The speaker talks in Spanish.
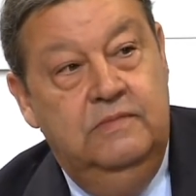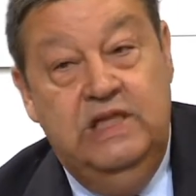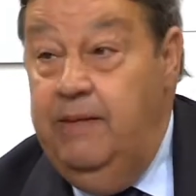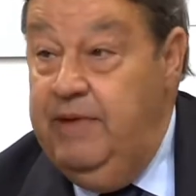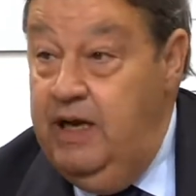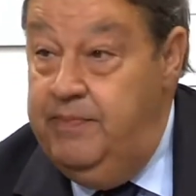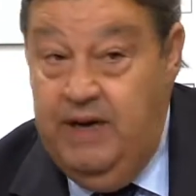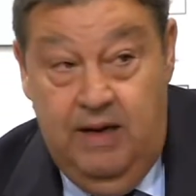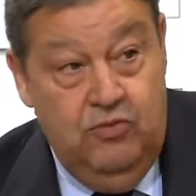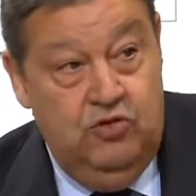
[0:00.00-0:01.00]
También
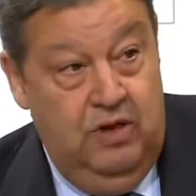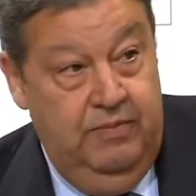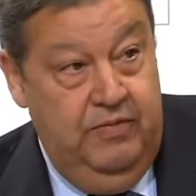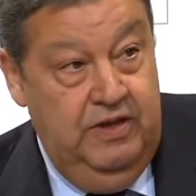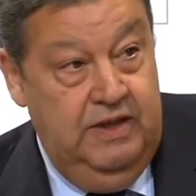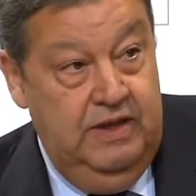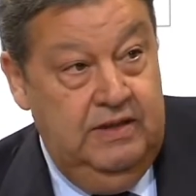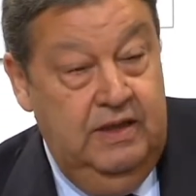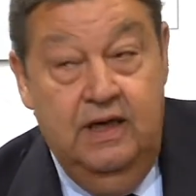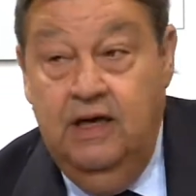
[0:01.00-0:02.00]
esperamos sus
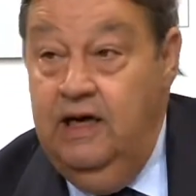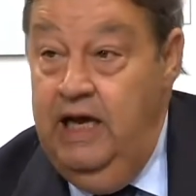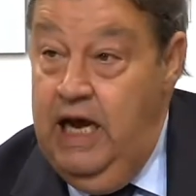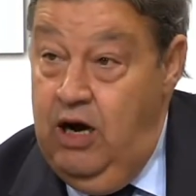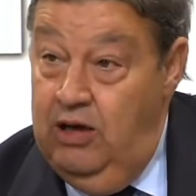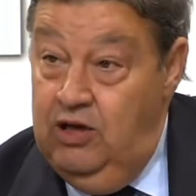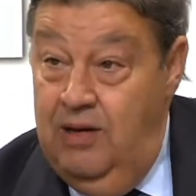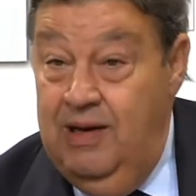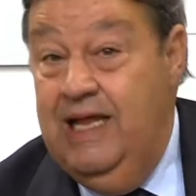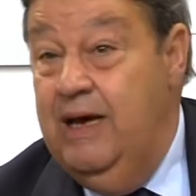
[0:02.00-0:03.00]
respuestas. Y cuando
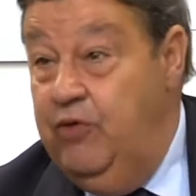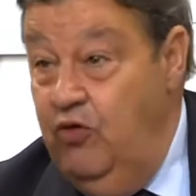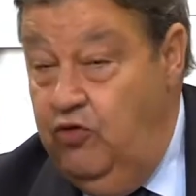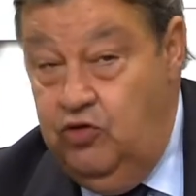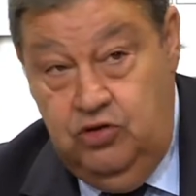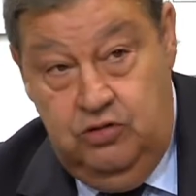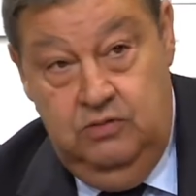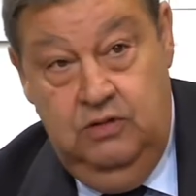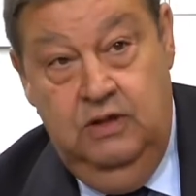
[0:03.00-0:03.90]
hable de bufos